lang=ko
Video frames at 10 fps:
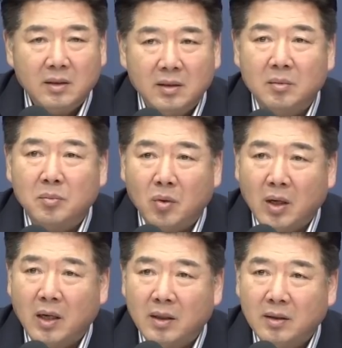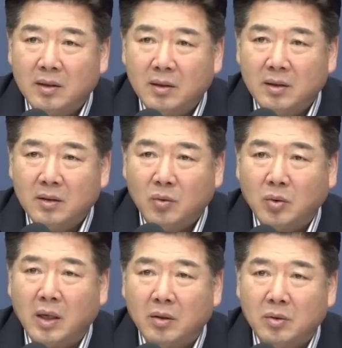음모가
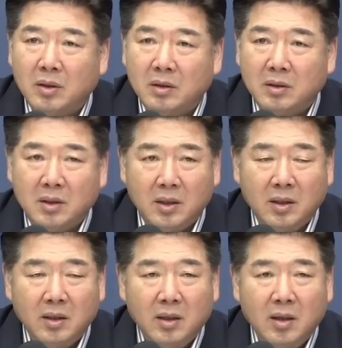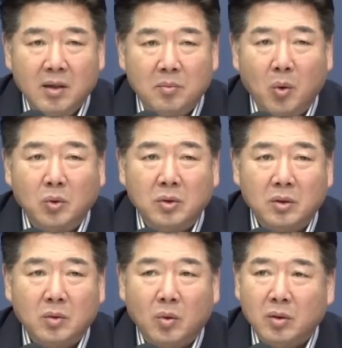도사리고 있는 것이
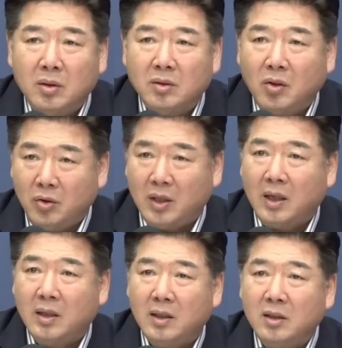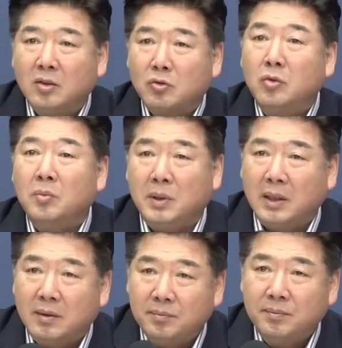모든 통일은 선이다. 이런 구호입니다.